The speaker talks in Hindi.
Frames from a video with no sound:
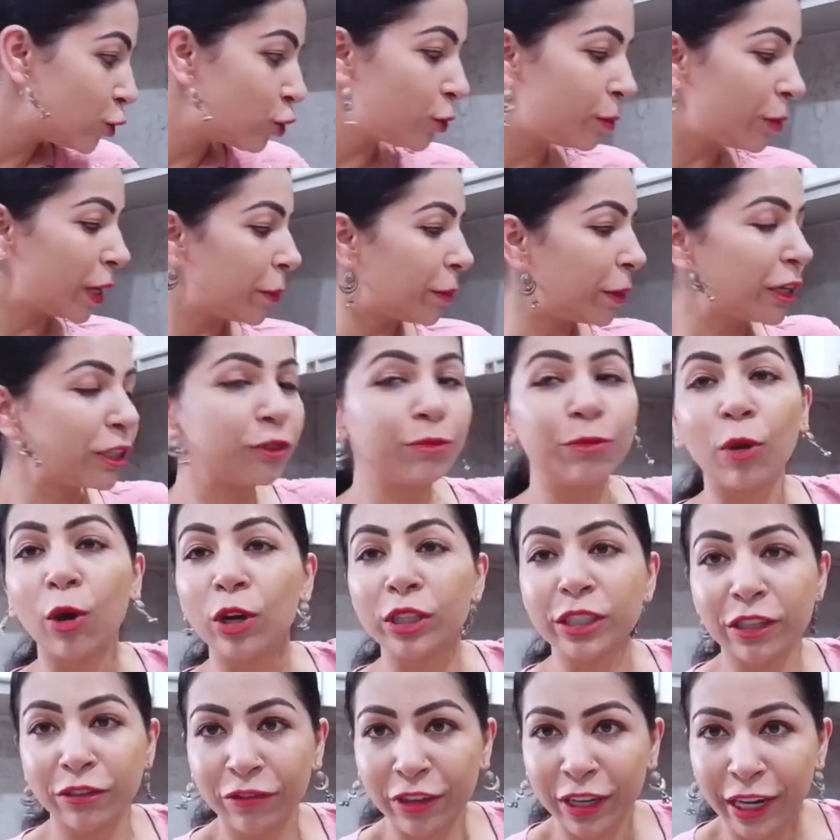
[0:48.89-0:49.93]
तो मेरे पास
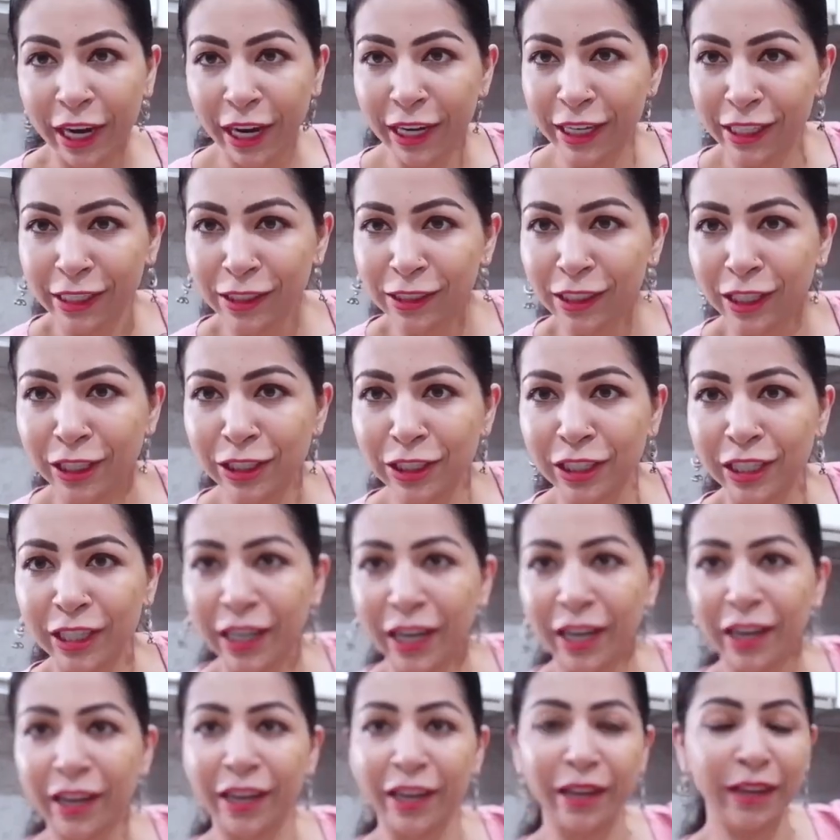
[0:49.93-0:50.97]
बहुत ही वेराइटीज़ का
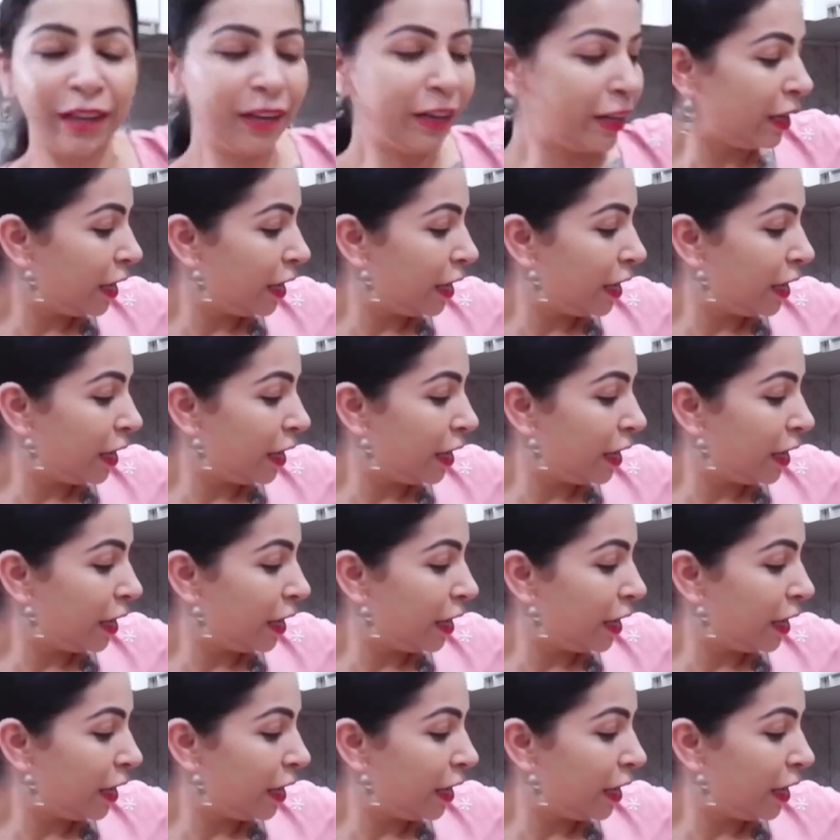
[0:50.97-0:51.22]
जीरा है